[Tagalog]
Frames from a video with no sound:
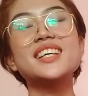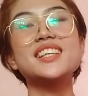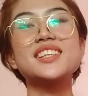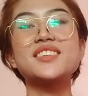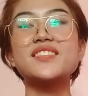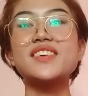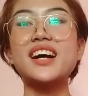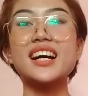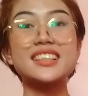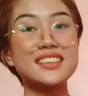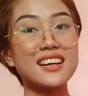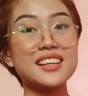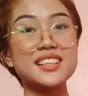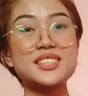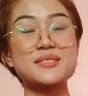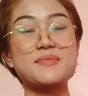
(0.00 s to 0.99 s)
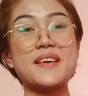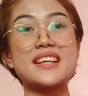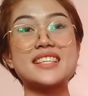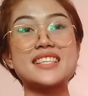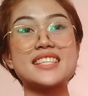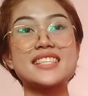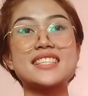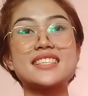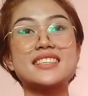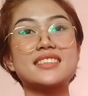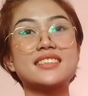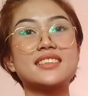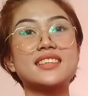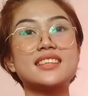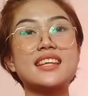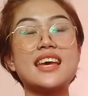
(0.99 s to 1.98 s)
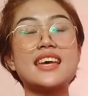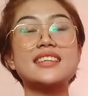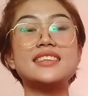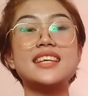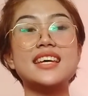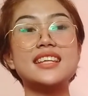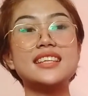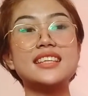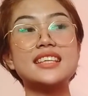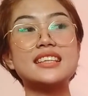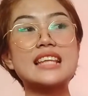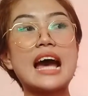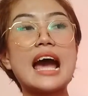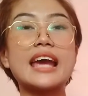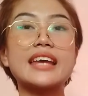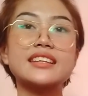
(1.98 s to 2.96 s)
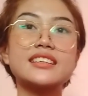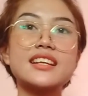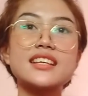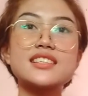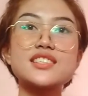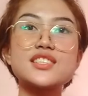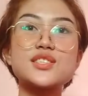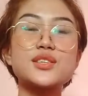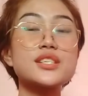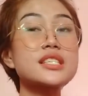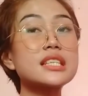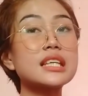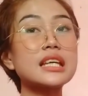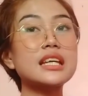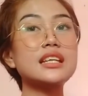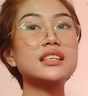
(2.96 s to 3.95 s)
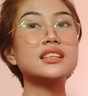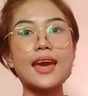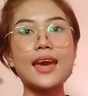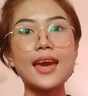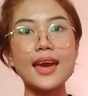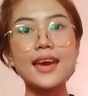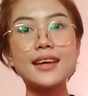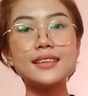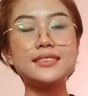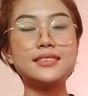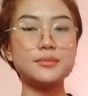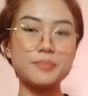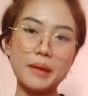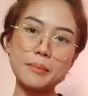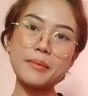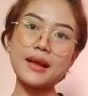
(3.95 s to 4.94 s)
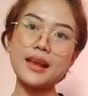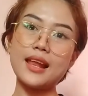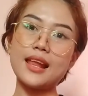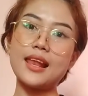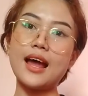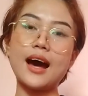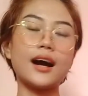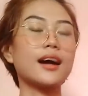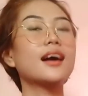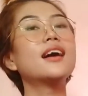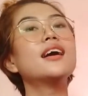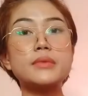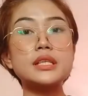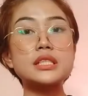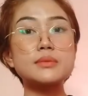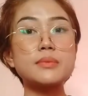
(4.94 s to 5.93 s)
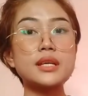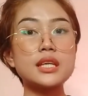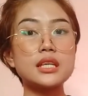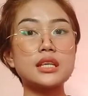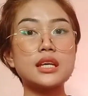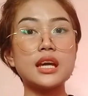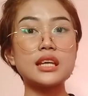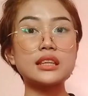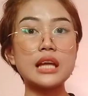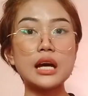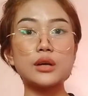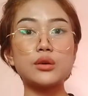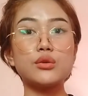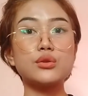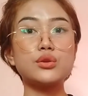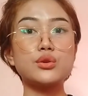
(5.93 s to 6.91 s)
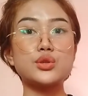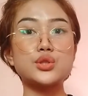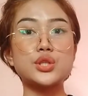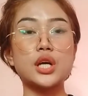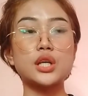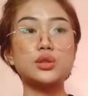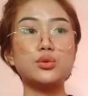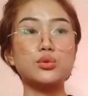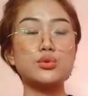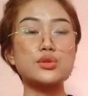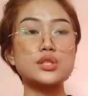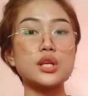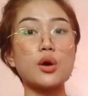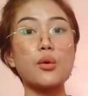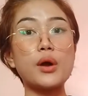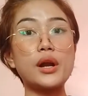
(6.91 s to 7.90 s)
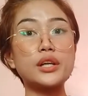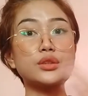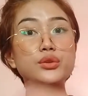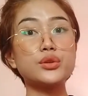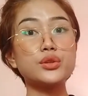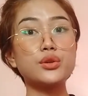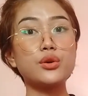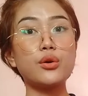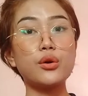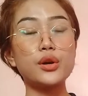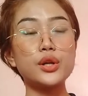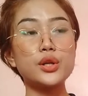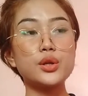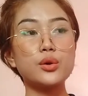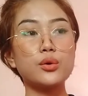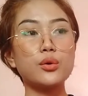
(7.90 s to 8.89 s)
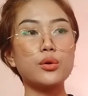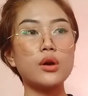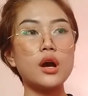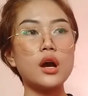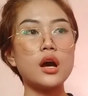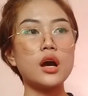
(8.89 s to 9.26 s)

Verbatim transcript: And yung mga dark spots and then it hydrates your skin and babala lang. Mas maigi itago nyo siya doon sa kwarto nyo or yung